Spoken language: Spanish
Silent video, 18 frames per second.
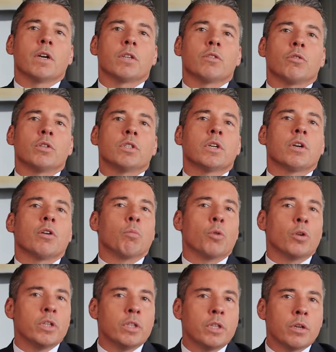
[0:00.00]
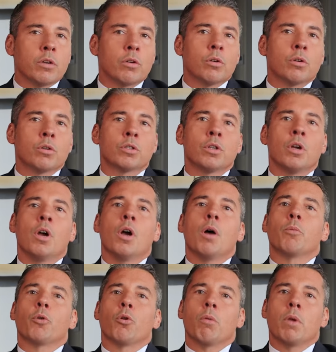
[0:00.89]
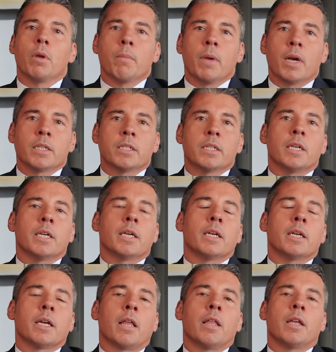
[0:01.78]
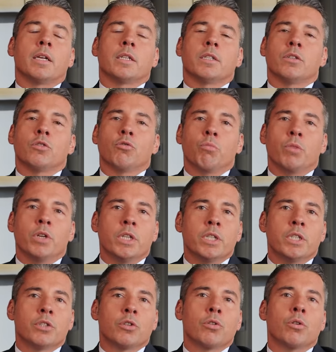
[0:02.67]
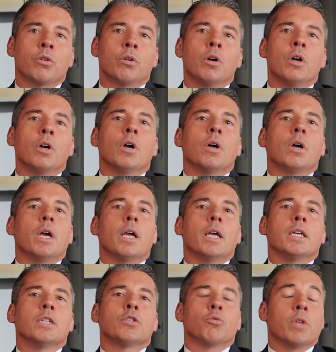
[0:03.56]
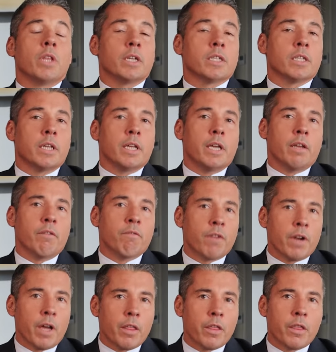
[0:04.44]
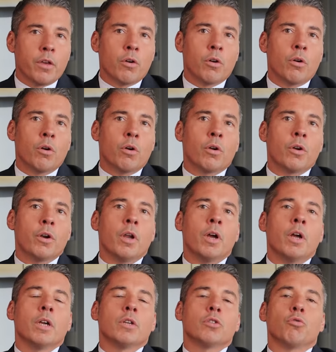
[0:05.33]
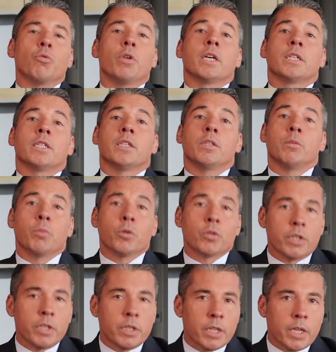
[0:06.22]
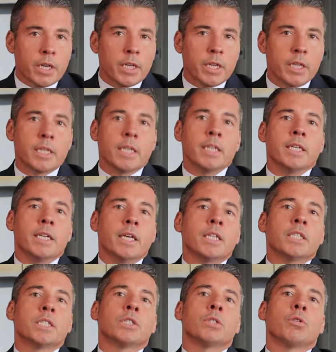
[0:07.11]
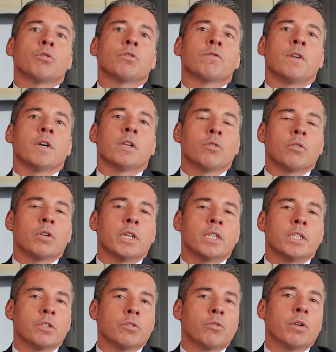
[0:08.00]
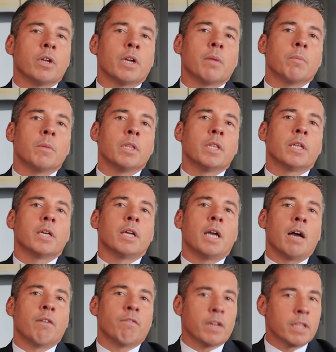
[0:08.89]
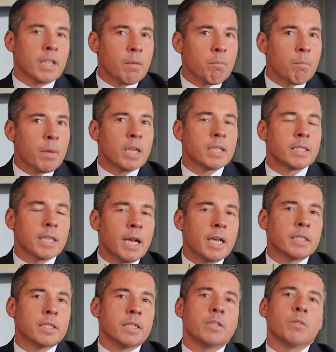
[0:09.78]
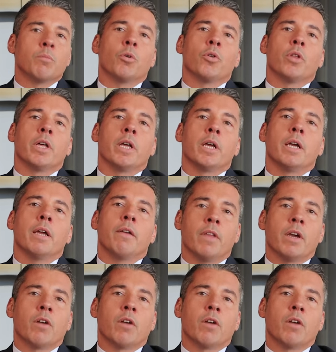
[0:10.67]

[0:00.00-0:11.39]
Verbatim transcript: Factores geopolíticos, problemas en cadenas de suministro, eh, subidas de inflación, subidas de tipos de interés y estos factores históricamente afectan más a este tipo de,